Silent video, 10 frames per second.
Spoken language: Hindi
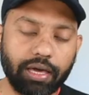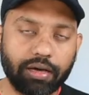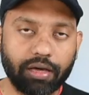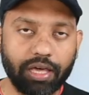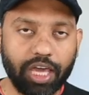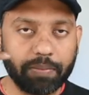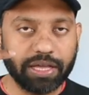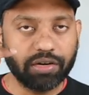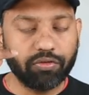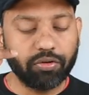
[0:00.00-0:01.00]
एक
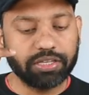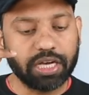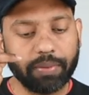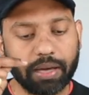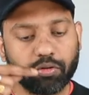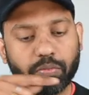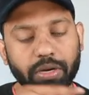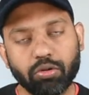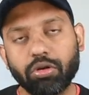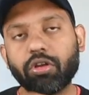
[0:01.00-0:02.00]
एकमात्र फ़ोन है जहाँ पे आपको
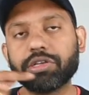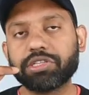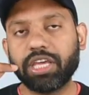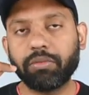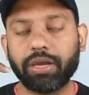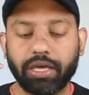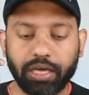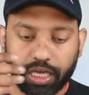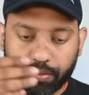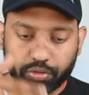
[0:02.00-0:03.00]
बिल्कुल नॉच नहीं
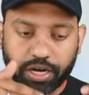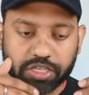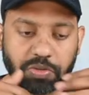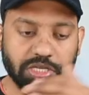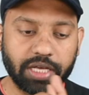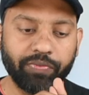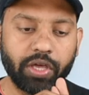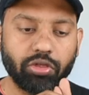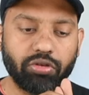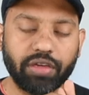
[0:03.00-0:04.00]
मिलेगी इन फोन में से
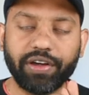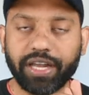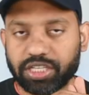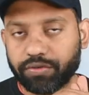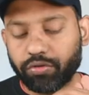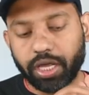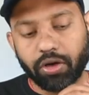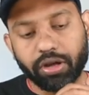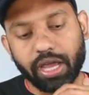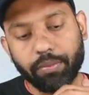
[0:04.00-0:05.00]
तो डेफिनेटली अच्छा फ़ोन है
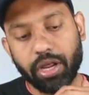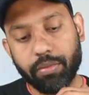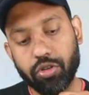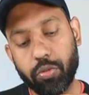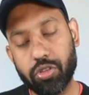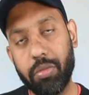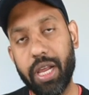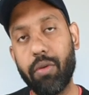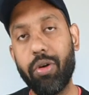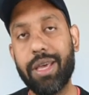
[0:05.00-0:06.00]
और यहाँ पर आपको जो प्रोसेस
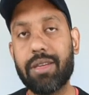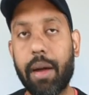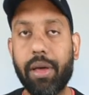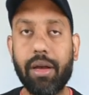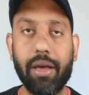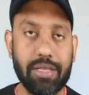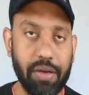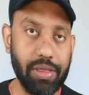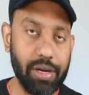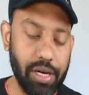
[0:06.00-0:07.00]
मिलेगा वो है स्नैपड्रैगन का
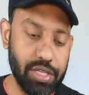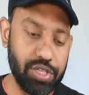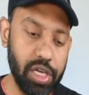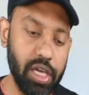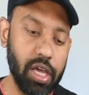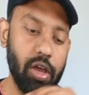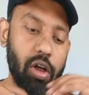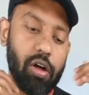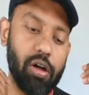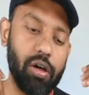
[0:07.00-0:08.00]
सेवन थर्टी जी
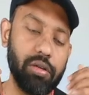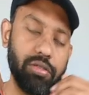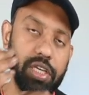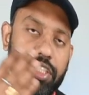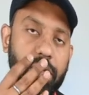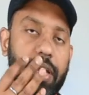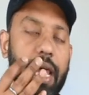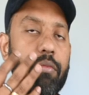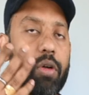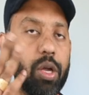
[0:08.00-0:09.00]
और सिक्स जी बी
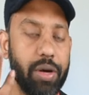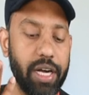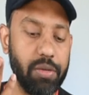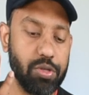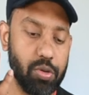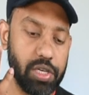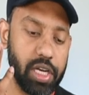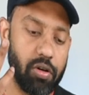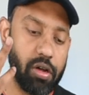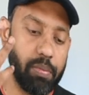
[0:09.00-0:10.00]
रैम वन ट्वेंटी डी स्टोरेज
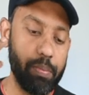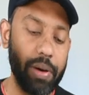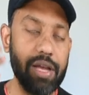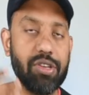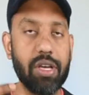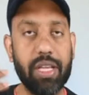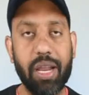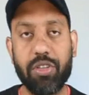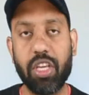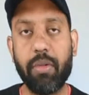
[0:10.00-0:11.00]
है और पाँच
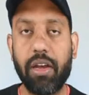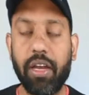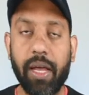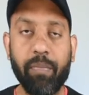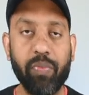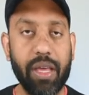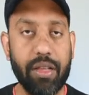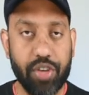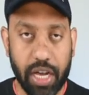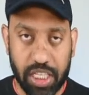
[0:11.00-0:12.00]
हज़ार एम की बैटरी है
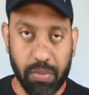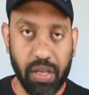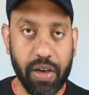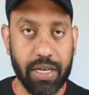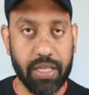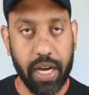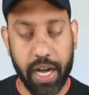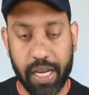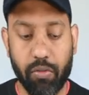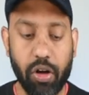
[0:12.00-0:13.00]
चार्जिंग भी फास्ट है
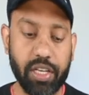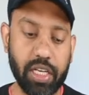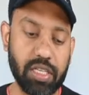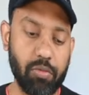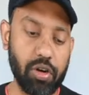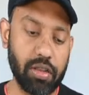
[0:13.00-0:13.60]
एटीन वॉट की चार्जिंग सपोर्ट